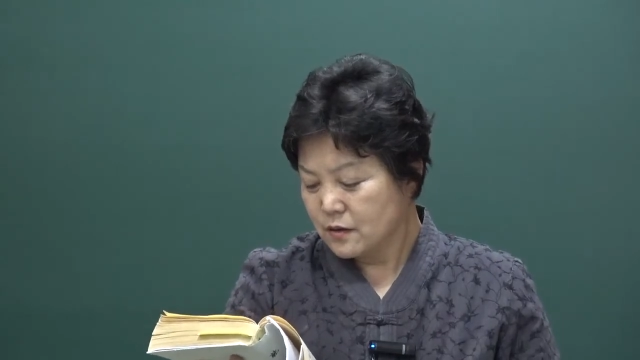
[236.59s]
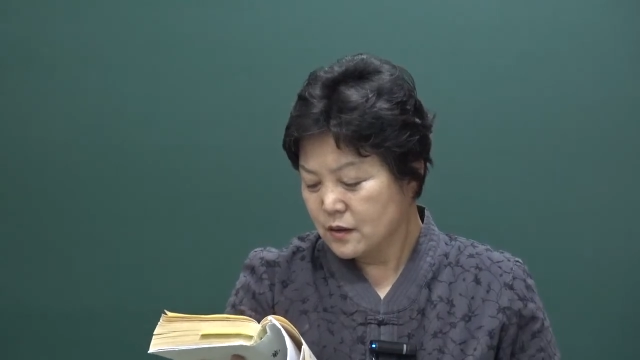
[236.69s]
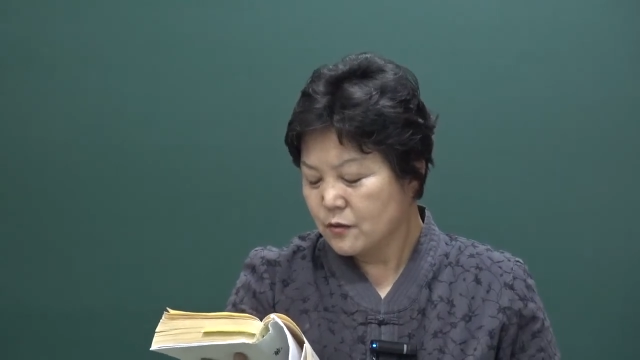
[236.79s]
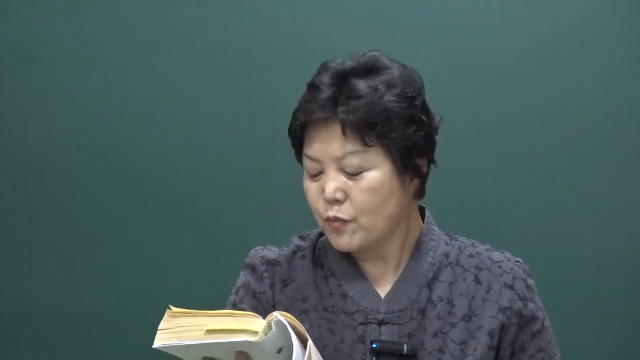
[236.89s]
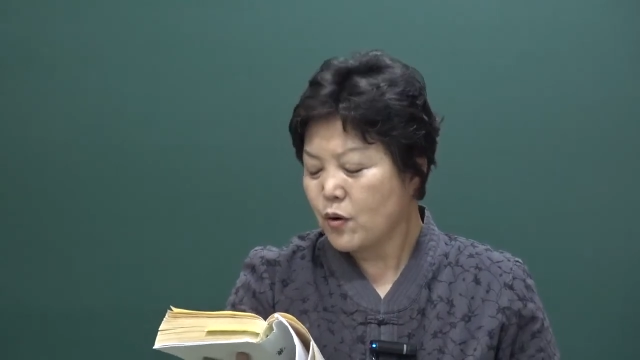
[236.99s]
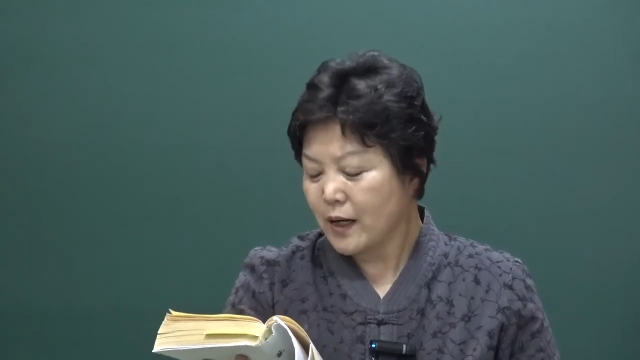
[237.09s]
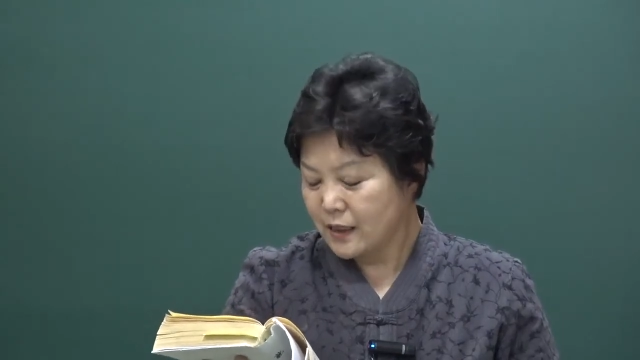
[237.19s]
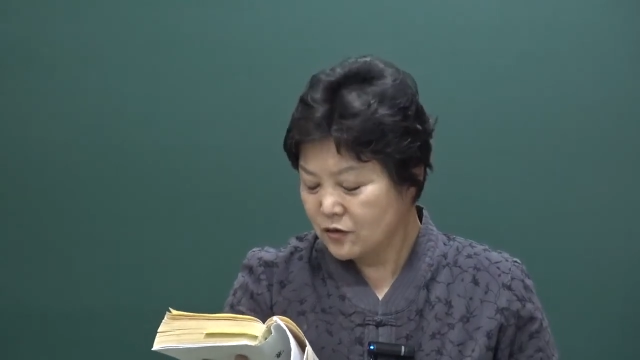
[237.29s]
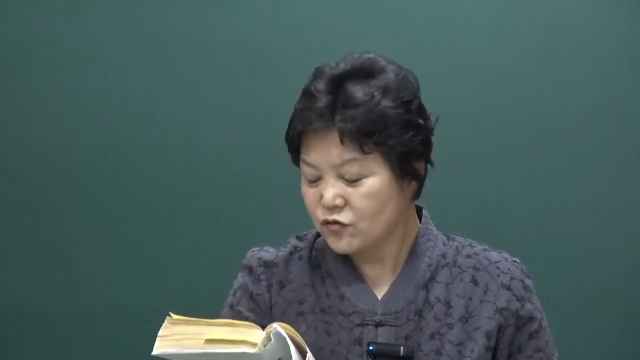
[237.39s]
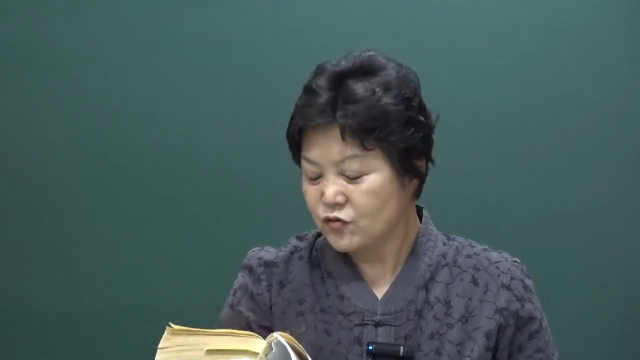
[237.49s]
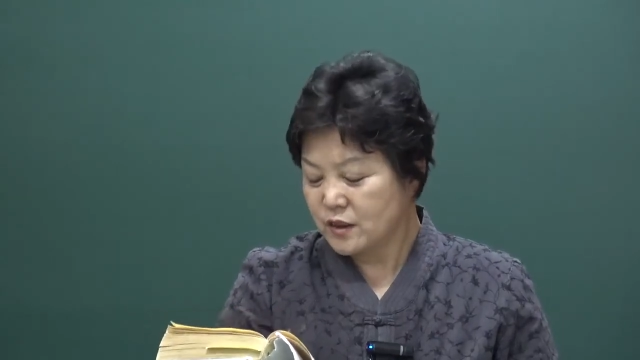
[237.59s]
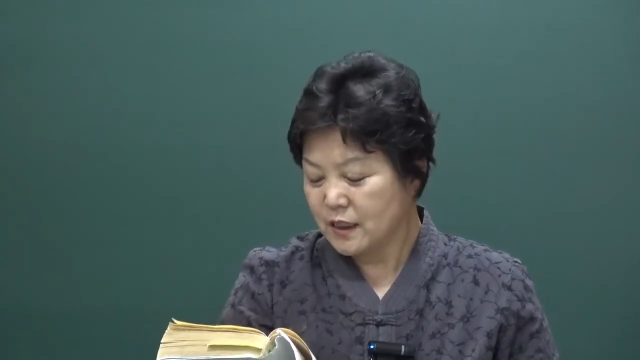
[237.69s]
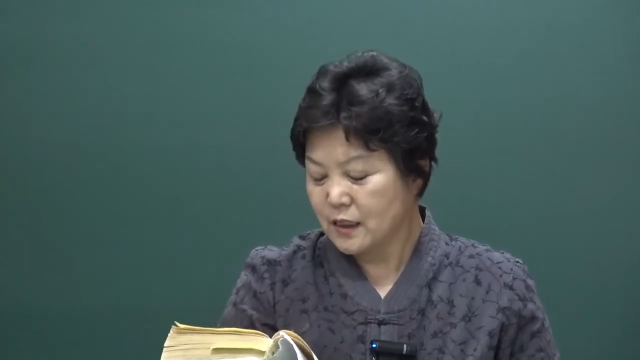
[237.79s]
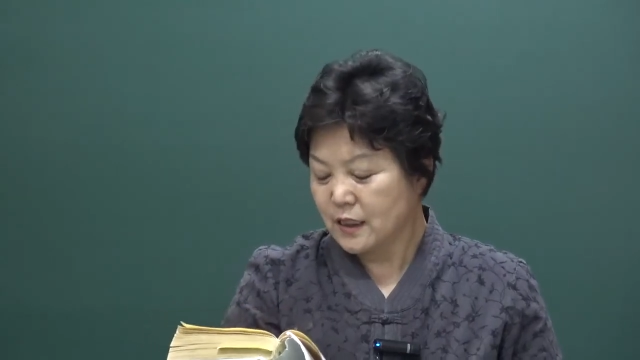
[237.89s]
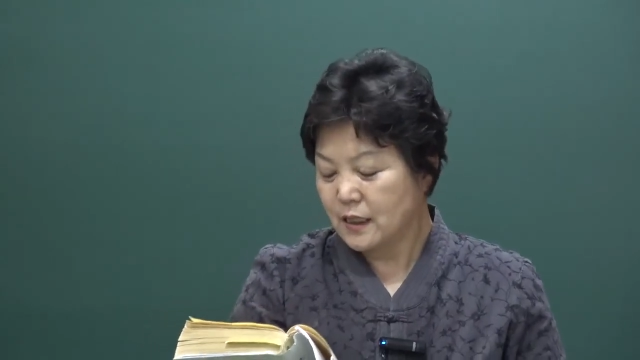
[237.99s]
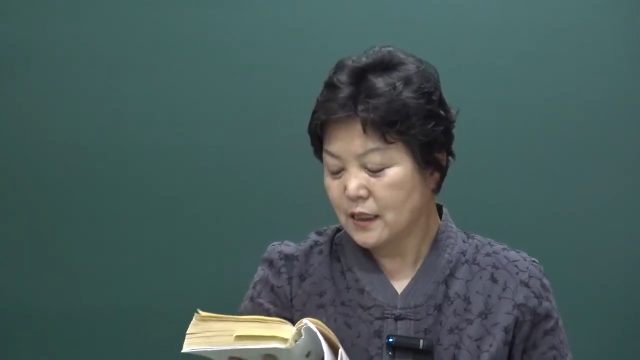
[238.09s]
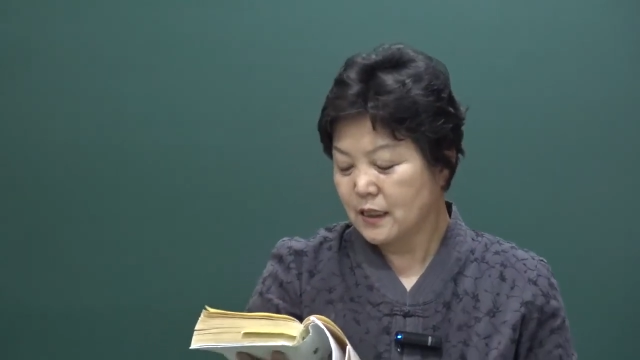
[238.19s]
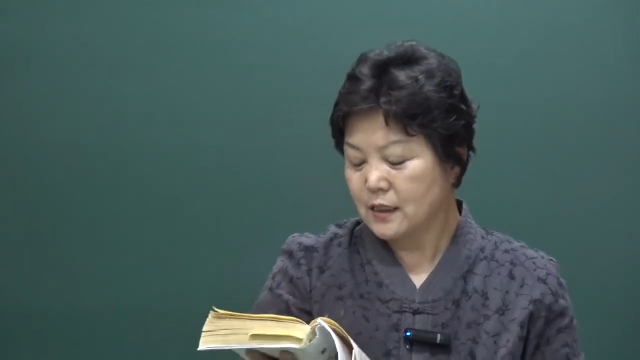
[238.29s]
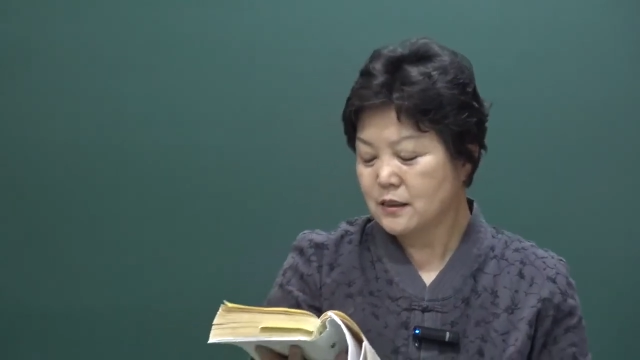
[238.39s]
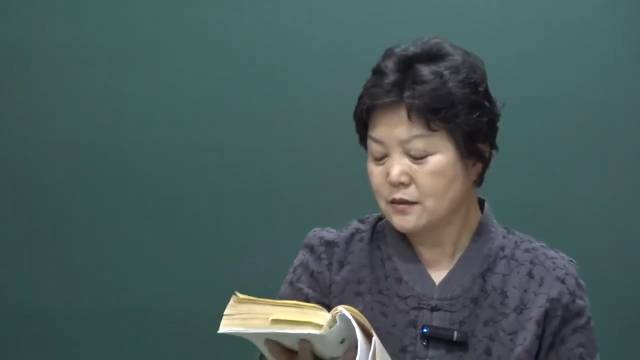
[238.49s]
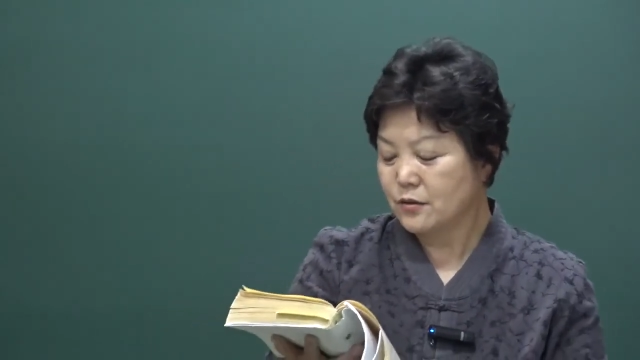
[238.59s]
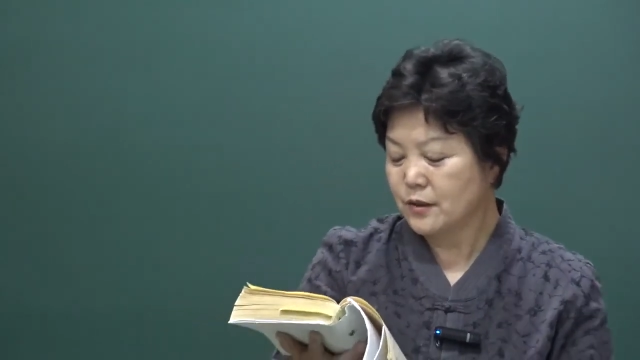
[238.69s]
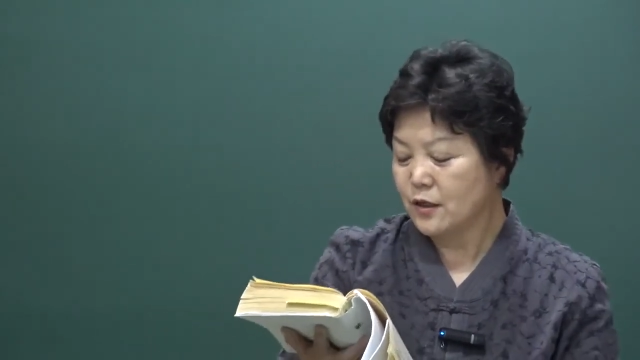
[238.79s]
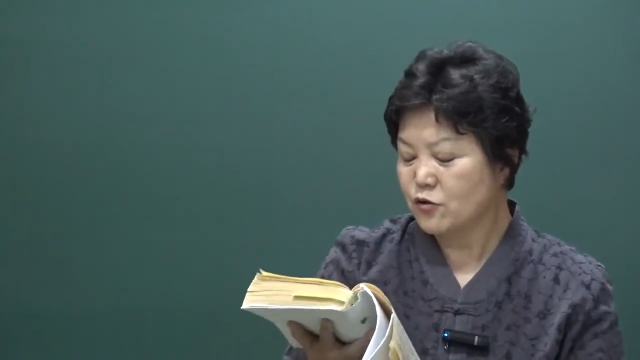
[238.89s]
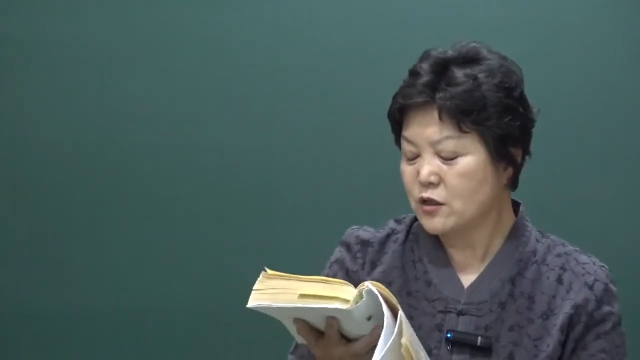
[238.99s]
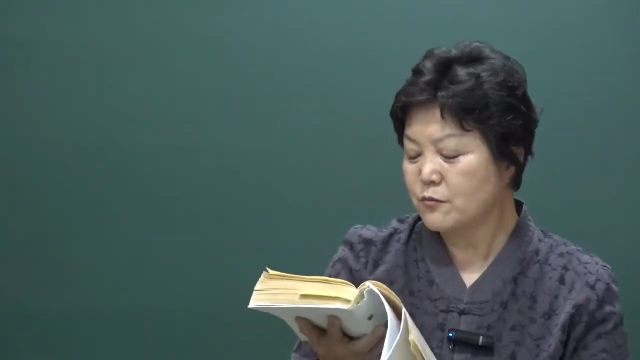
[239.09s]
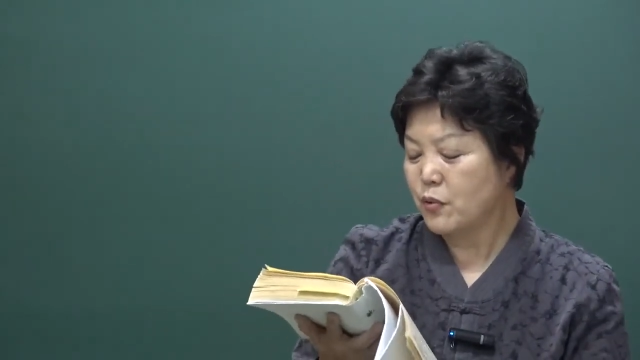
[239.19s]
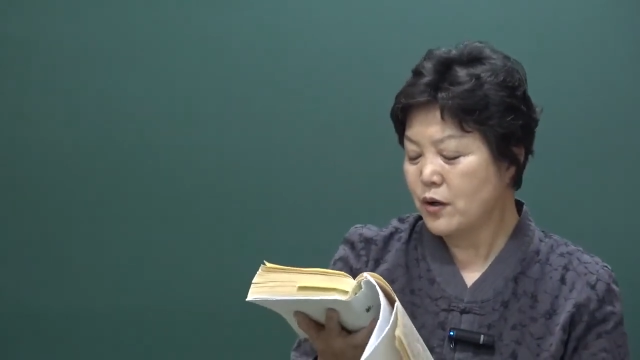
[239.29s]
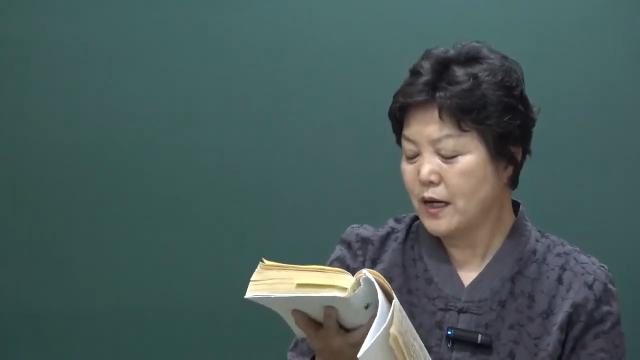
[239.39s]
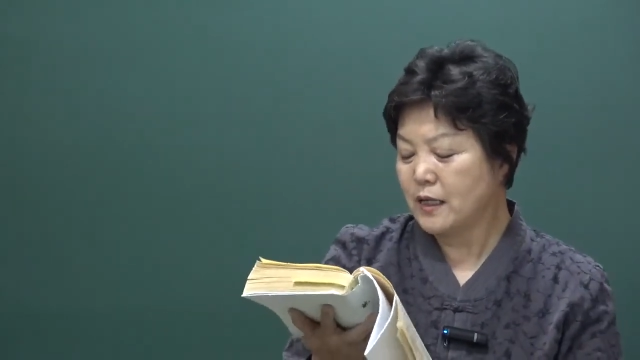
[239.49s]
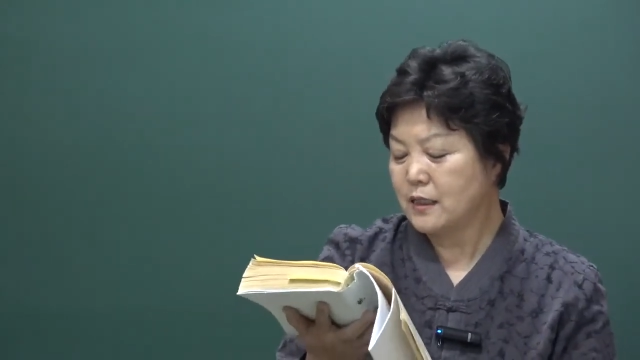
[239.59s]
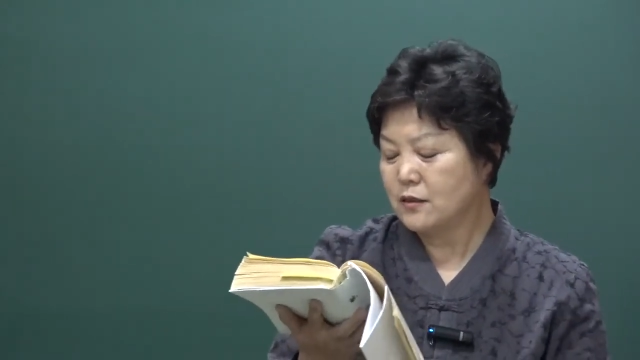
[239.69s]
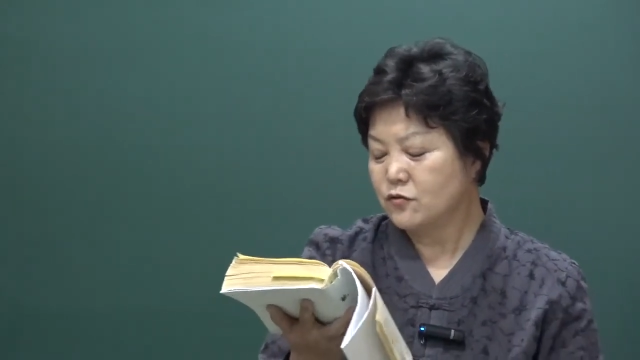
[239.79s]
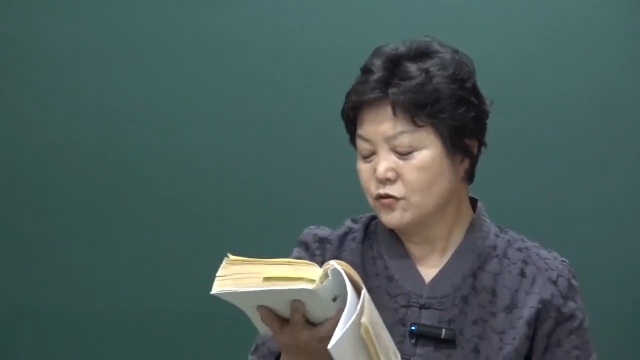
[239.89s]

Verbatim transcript: 극복하는 군자 이렇게 해야 되겠네 스스로가 극복하는